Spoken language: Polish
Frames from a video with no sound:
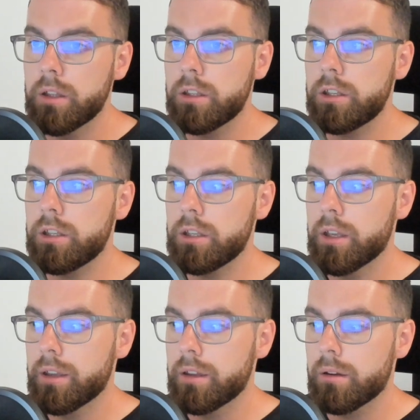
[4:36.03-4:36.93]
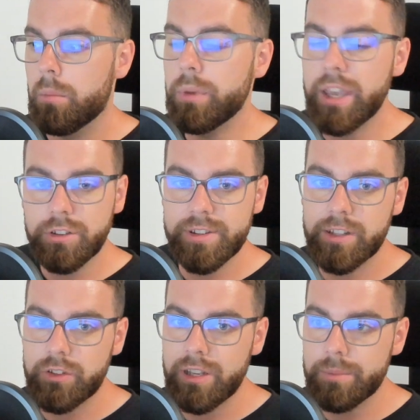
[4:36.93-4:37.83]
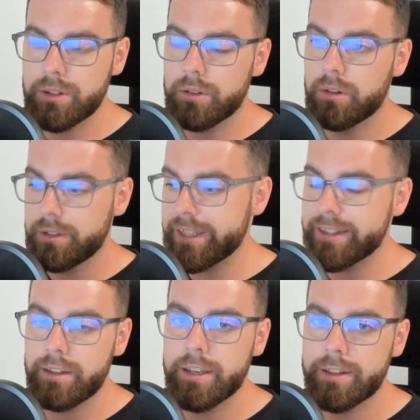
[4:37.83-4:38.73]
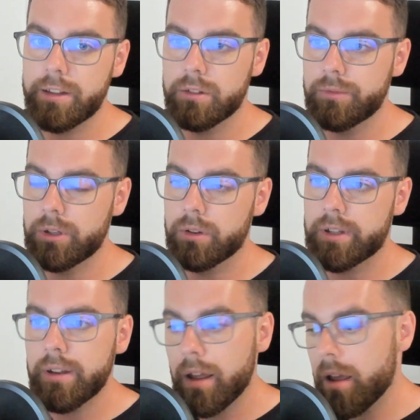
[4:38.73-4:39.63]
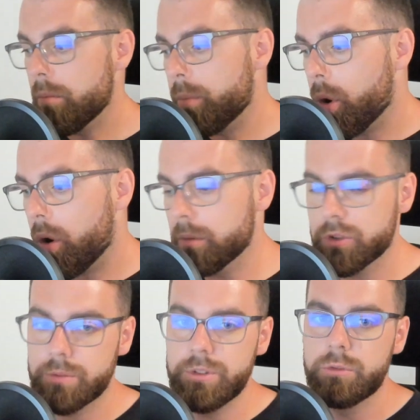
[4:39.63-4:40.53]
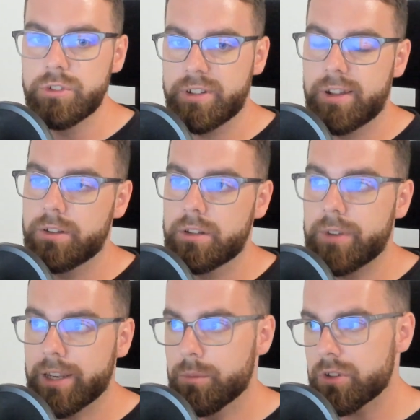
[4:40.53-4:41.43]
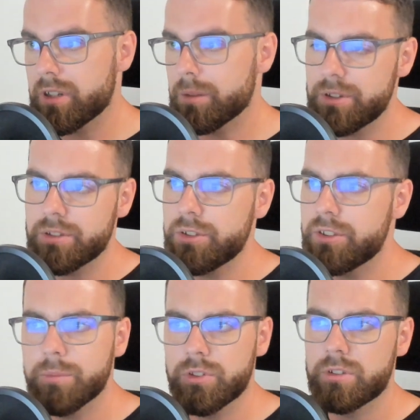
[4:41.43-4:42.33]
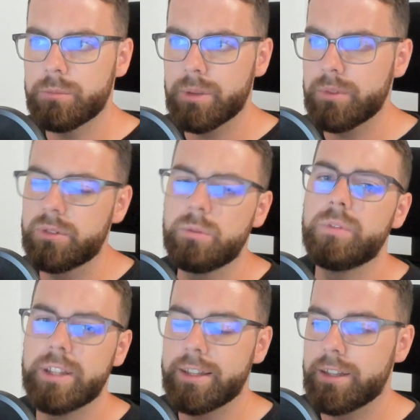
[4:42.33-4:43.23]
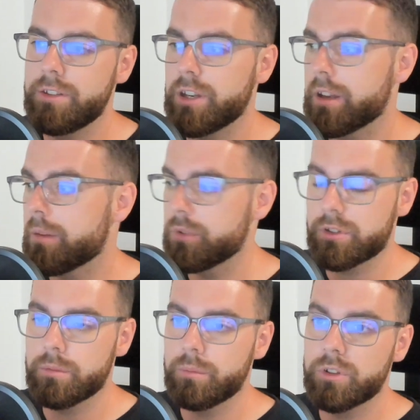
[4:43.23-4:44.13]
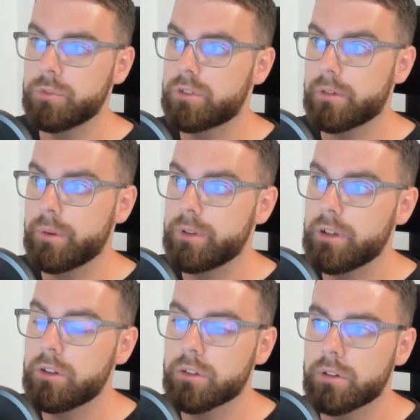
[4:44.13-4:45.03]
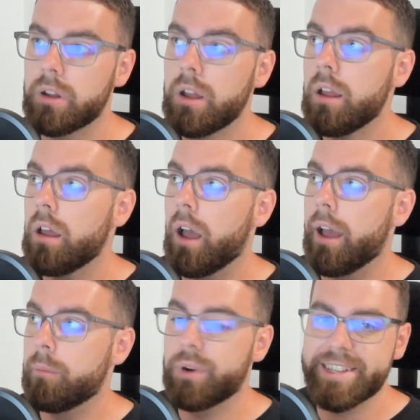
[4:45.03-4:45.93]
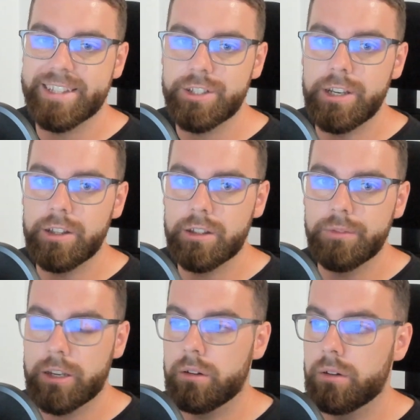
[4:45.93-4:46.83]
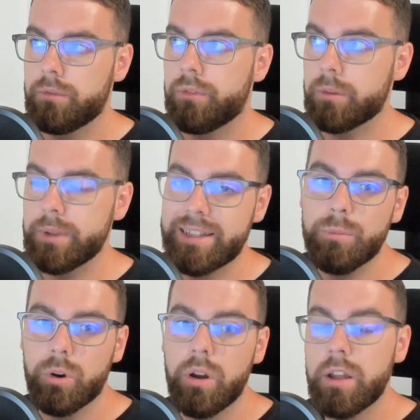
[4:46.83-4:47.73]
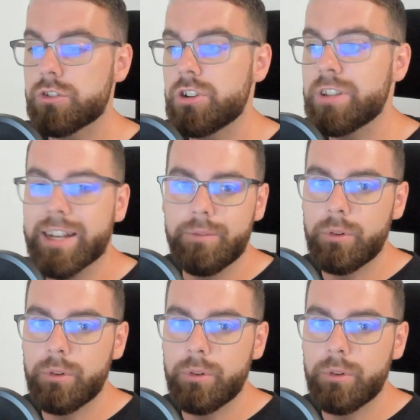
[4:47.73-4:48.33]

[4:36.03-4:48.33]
I Mniejsze znaczenie ma to, jak ten, kod wygląda, bo on może mieć różne zastosowanie. Może to być coś, co potrzebujemy dosłownie na jeden dzień, Potrze może potrzebujemy tylko to e, pokazać klientowi jako w formie demo, czy taka,